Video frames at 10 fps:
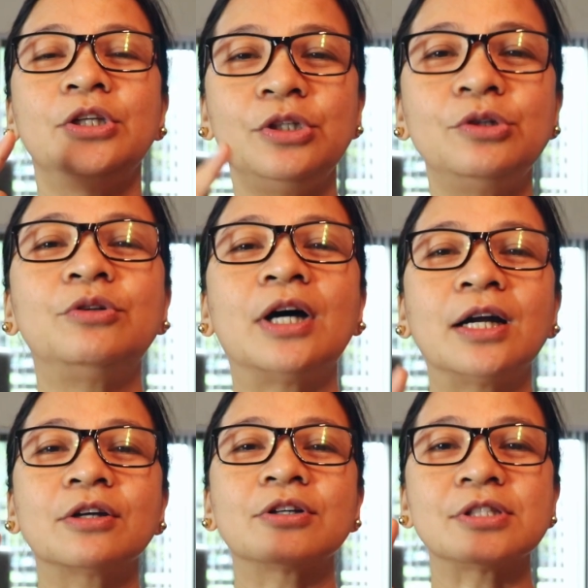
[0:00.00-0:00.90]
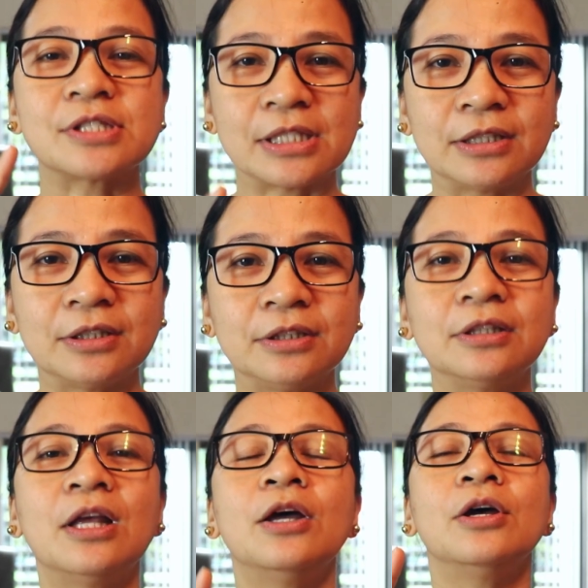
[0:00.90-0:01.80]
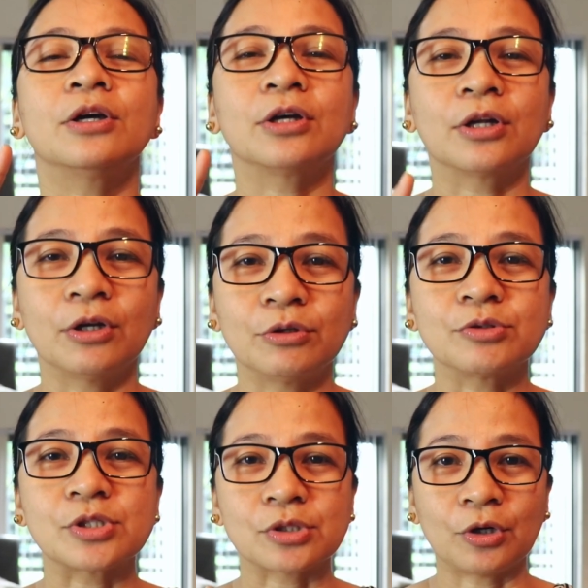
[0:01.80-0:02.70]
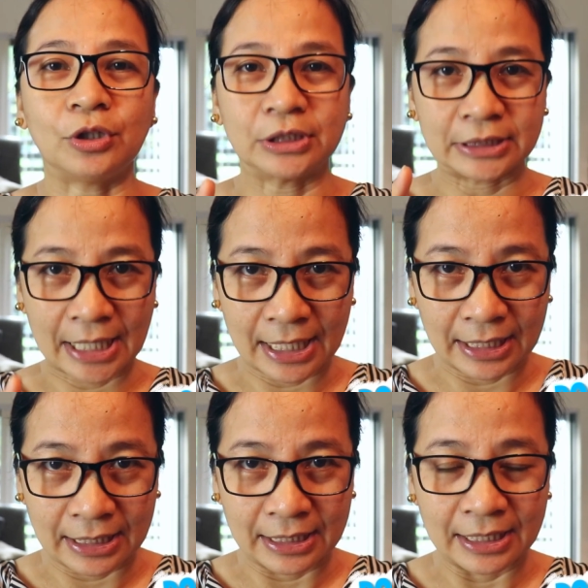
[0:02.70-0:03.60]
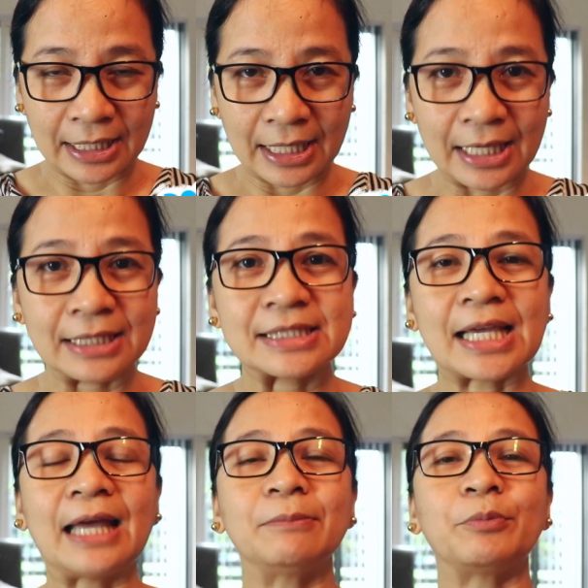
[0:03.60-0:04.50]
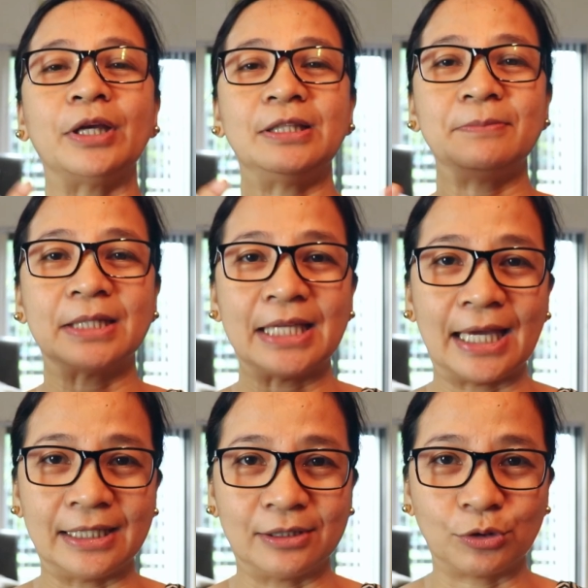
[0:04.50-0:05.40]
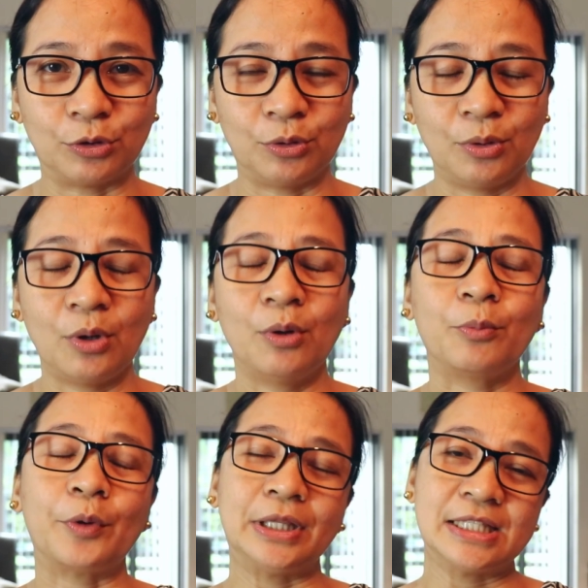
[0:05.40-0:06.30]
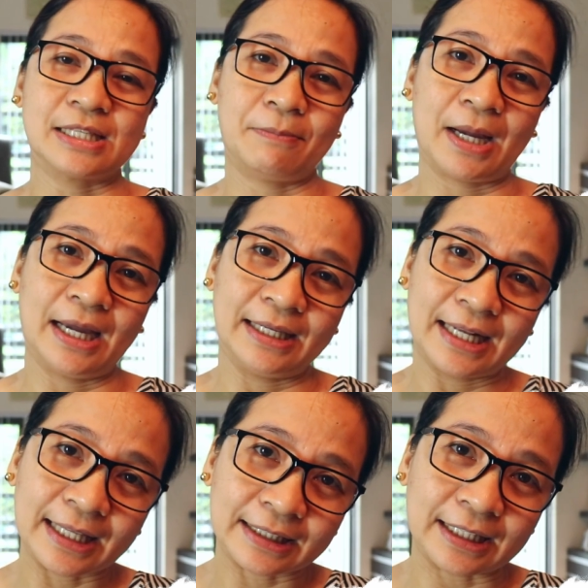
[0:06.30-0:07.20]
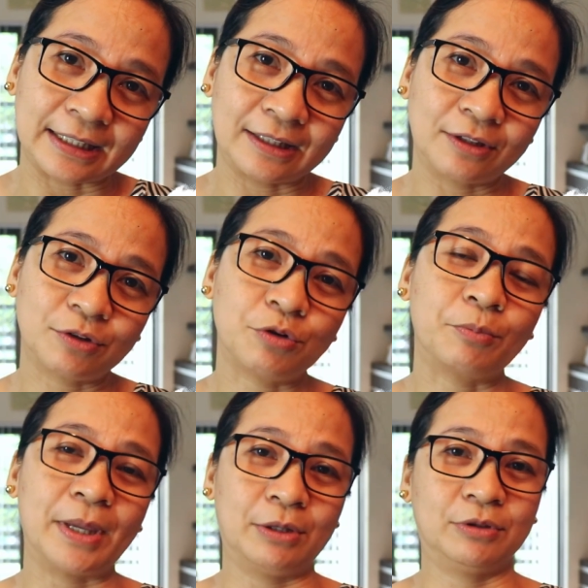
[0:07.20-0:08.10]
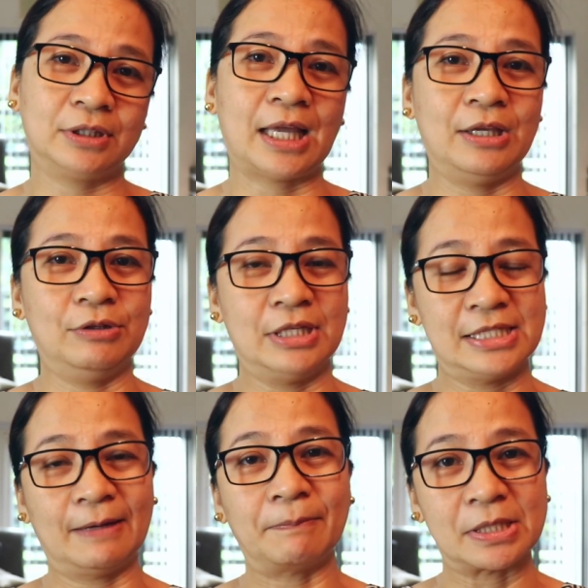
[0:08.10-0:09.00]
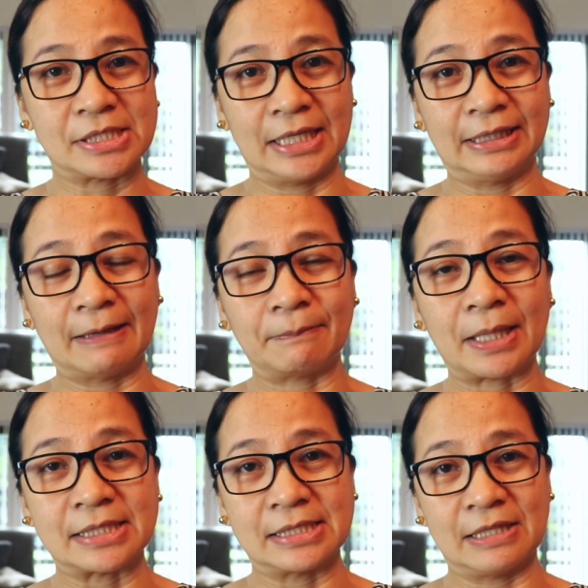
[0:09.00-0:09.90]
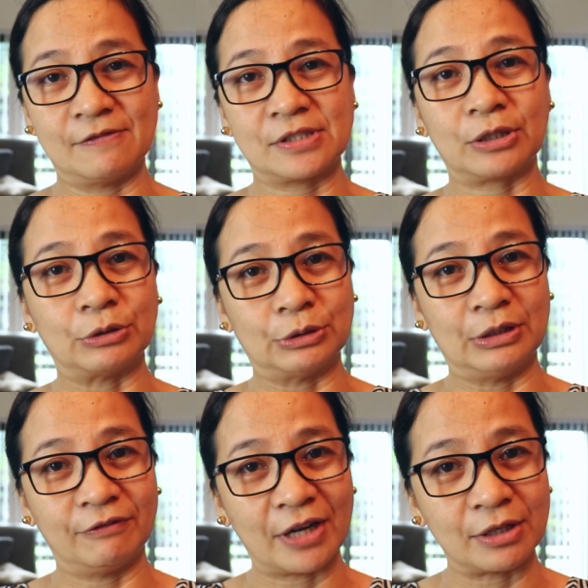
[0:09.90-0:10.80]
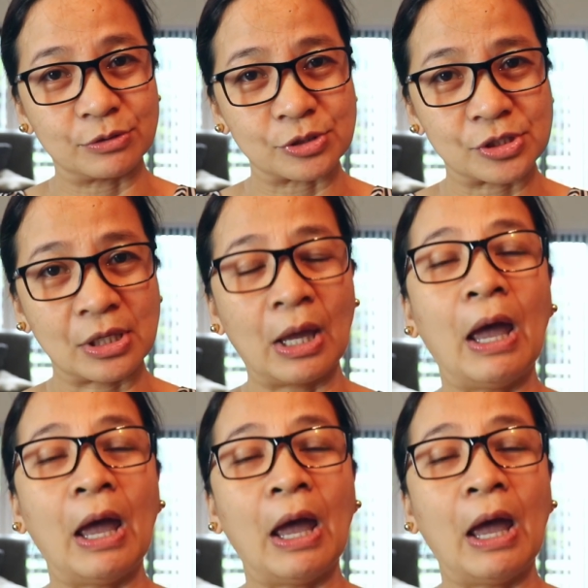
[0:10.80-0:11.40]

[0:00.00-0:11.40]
you are considered close contact. And saan pwede mangyari to? Pwede sa bahay natin, kung meron tayong isang pasyenteng positive sa coronavirus.